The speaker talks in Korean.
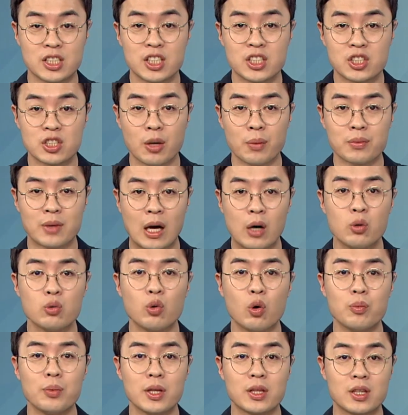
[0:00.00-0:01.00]
직접
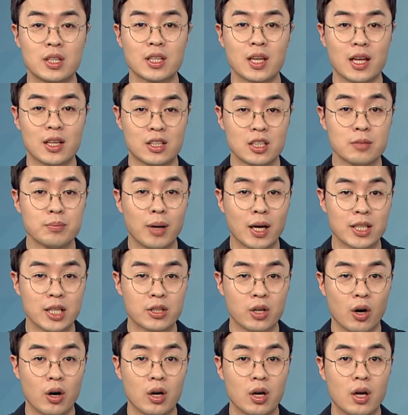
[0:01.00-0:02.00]
타운홀 미팅에
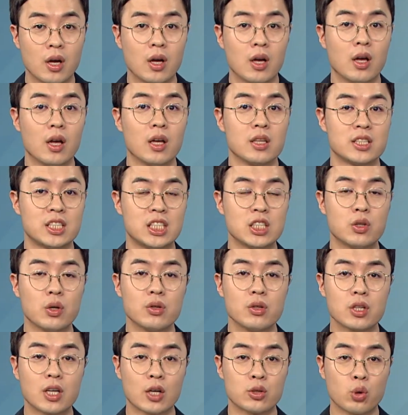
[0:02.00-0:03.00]
등판해서
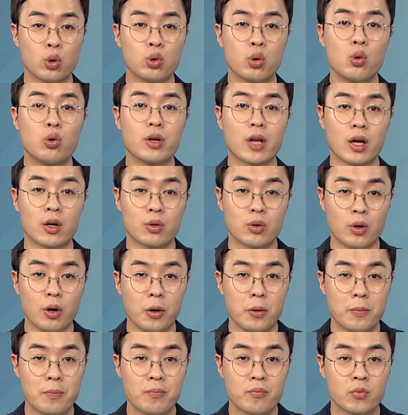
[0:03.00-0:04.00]
직원들과 소통을
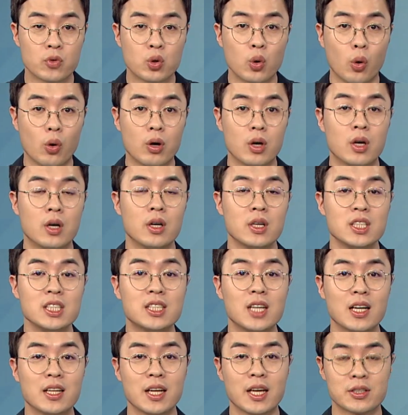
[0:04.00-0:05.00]
했고요. 음.
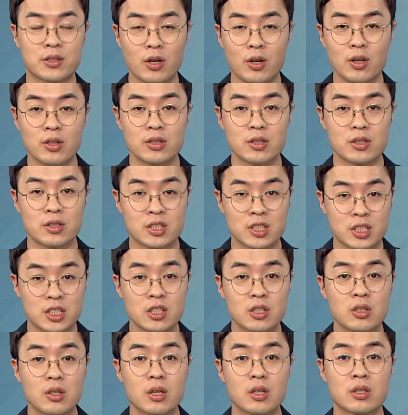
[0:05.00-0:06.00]
또이 자리에서
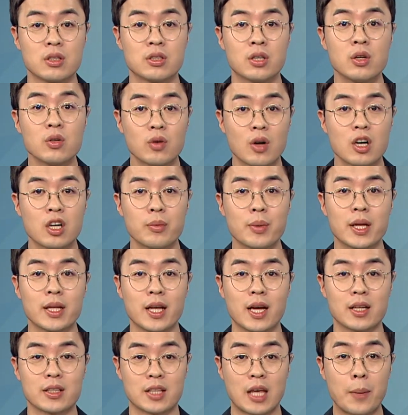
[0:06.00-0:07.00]
그 성과급에
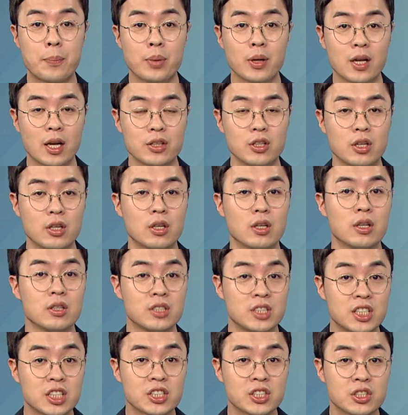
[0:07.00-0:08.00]
대한 개편안을
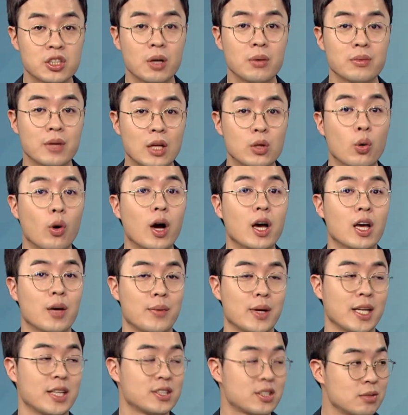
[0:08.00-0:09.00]
직접
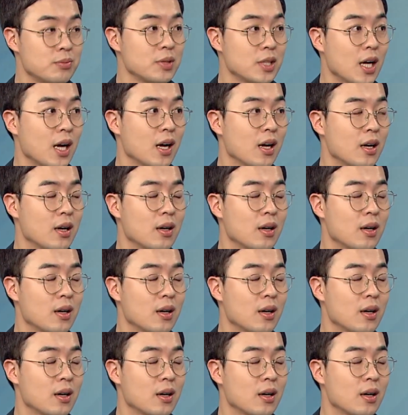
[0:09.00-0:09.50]
내놓아야만 했습니다.